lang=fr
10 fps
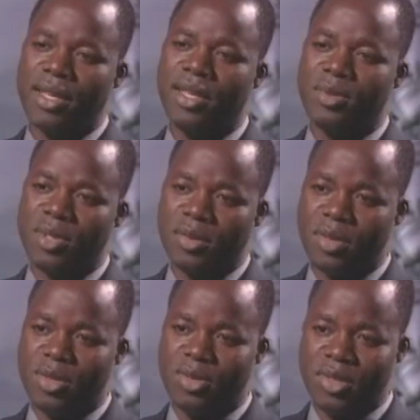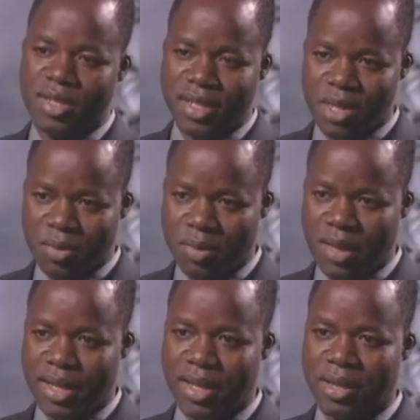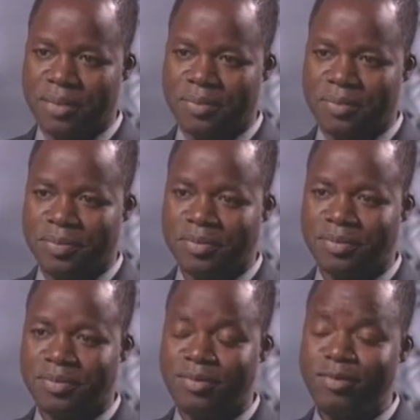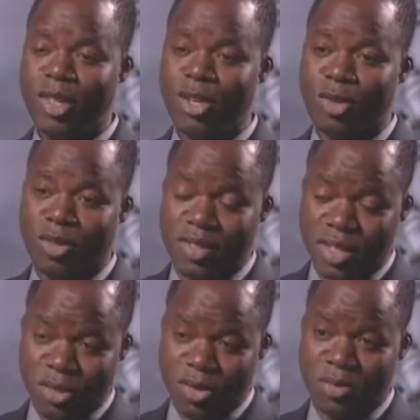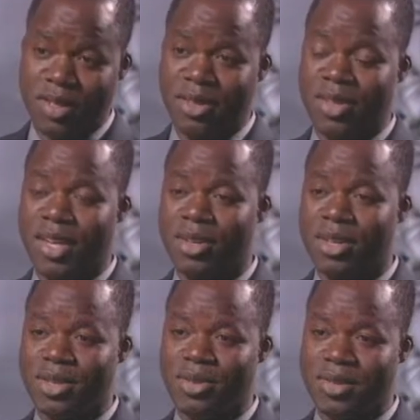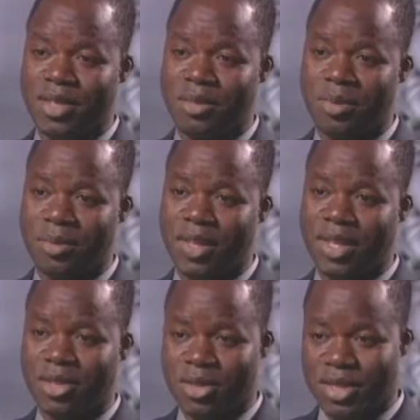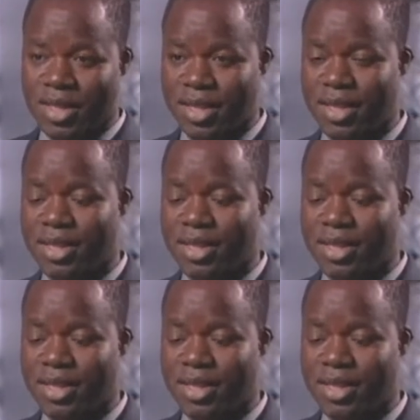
et nous avons une société immobilière. Donc c'est justement dans le cadre de la société immobilière que j'ai